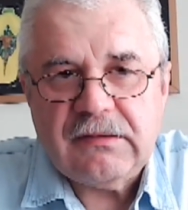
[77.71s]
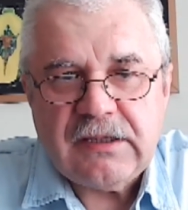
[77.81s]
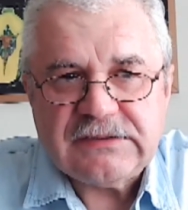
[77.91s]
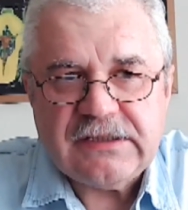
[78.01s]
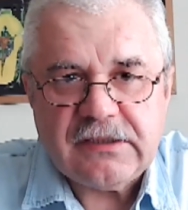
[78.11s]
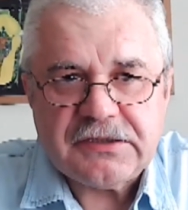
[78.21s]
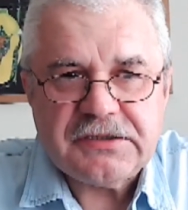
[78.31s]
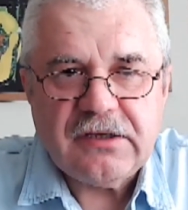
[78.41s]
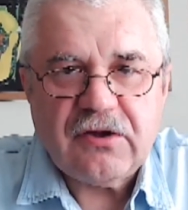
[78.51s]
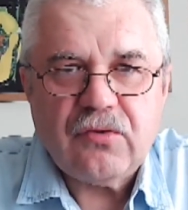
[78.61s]

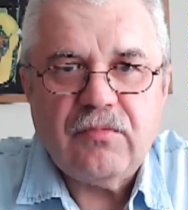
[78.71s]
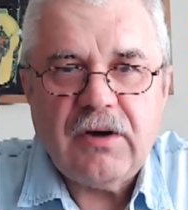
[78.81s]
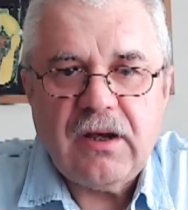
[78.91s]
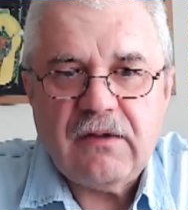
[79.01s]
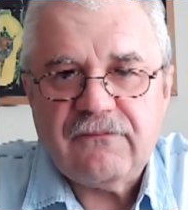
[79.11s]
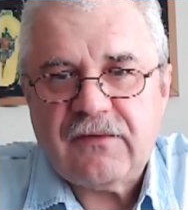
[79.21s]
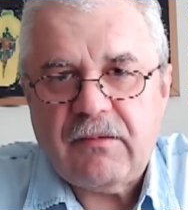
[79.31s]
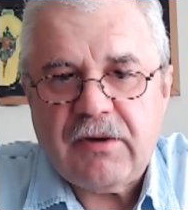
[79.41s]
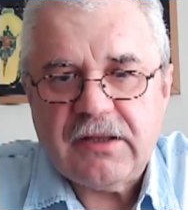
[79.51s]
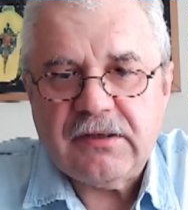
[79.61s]
достаточно грубо в
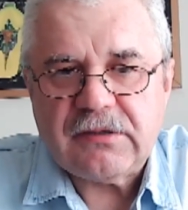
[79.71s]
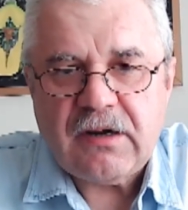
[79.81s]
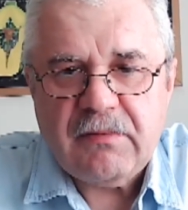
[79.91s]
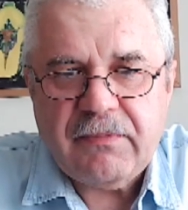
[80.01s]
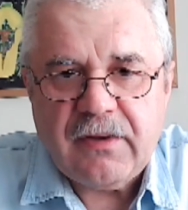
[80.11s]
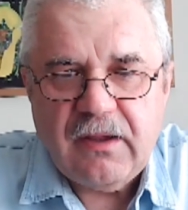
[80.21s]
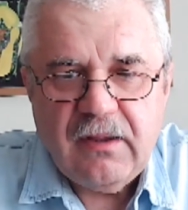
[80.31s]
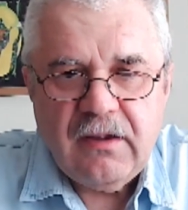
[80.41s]
команде Трампа,